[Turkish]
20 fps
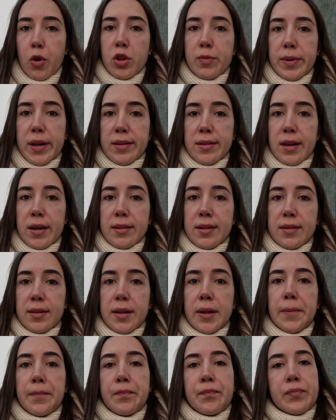
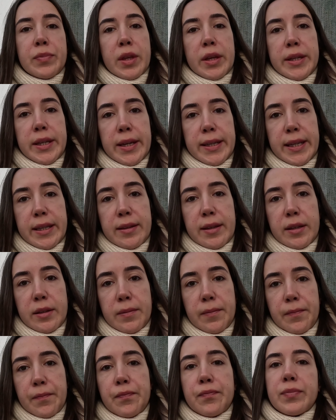Olmazlarsa ya
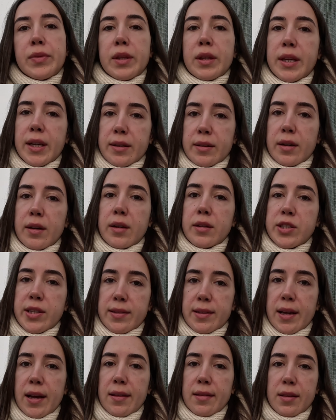gidin ya da
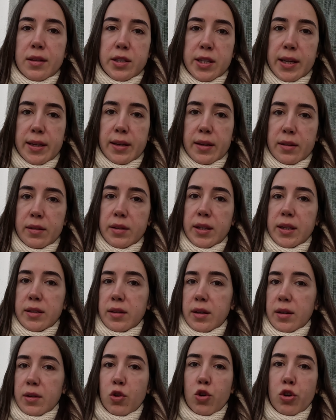cezanızı çekin
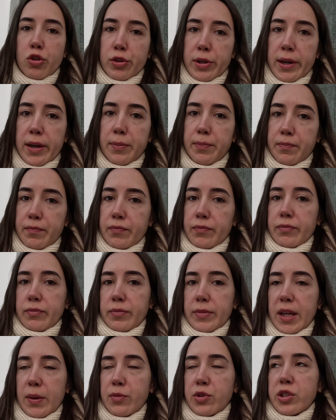ya da öldürelim
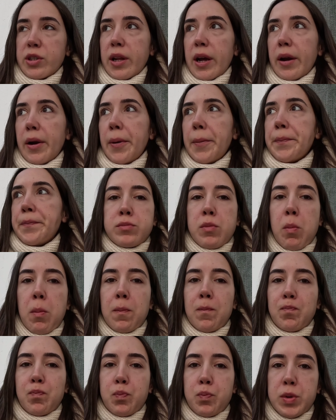demişler.
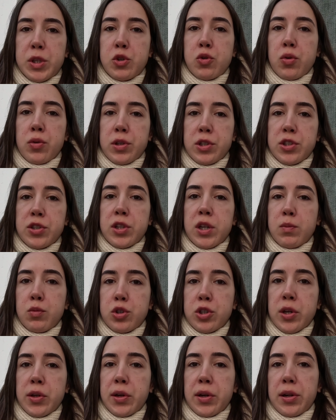Birçok kişi de
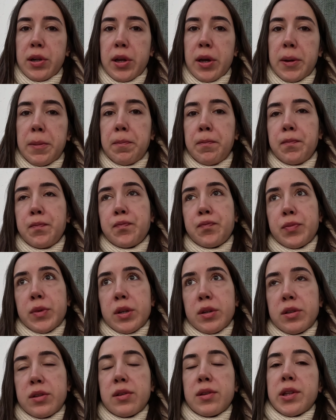bu şekilde
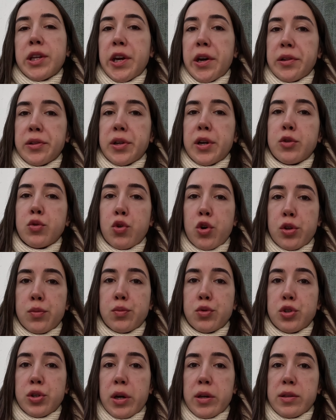Hristiyanlığa
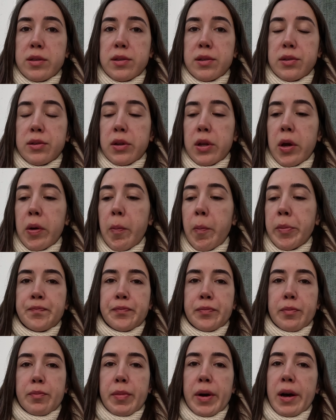dönmüş aslında.
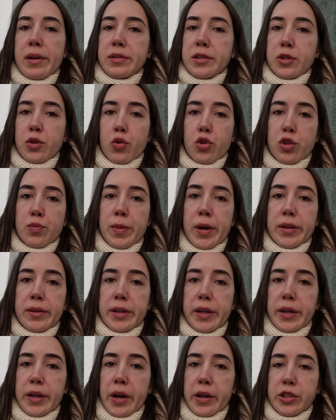Bazıları
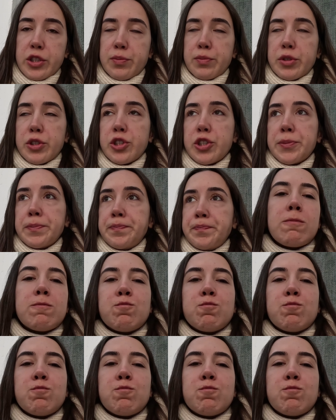Osmanlı'ya kaçmış.